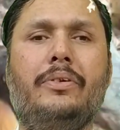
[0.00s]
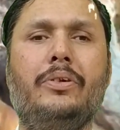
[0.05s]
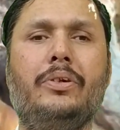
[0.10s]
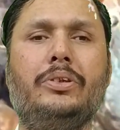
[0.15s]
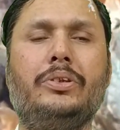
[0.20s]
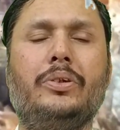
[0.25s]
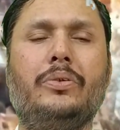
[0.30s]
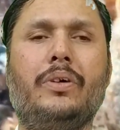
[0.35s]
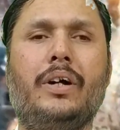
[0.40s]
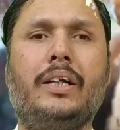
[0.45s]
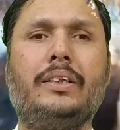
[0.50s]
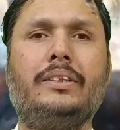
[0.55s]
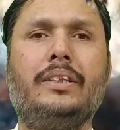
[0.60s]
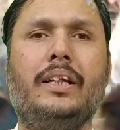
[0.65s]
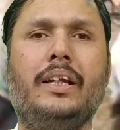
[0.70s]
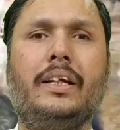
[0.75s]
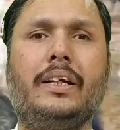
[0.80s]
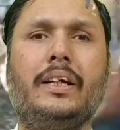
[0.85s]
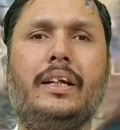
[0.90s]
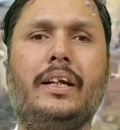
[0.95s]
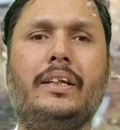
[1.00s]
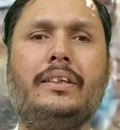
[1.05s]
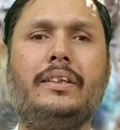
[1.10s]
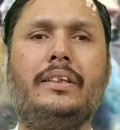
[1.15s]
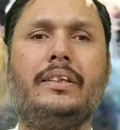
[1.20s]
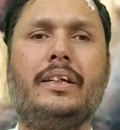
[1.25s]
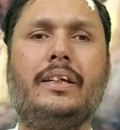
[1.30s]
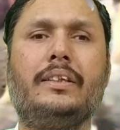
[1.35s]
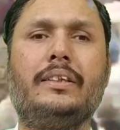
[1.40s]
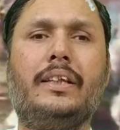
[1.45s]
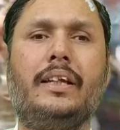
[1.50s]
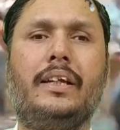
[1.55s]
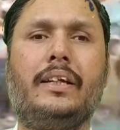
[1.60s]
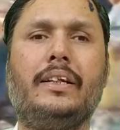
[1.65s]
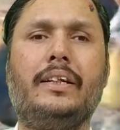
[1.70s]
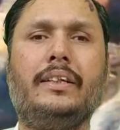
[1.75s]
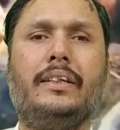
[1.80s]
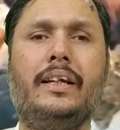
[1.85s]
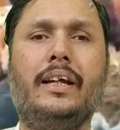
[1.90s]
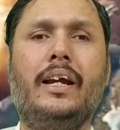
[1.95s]
वीडियो शुरुआत से लेकर अंत तक देख
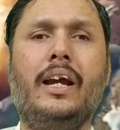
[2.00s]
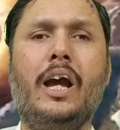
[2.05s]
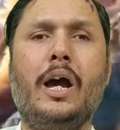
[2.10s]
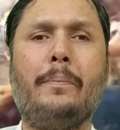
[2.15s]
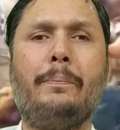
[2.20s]
लीजिए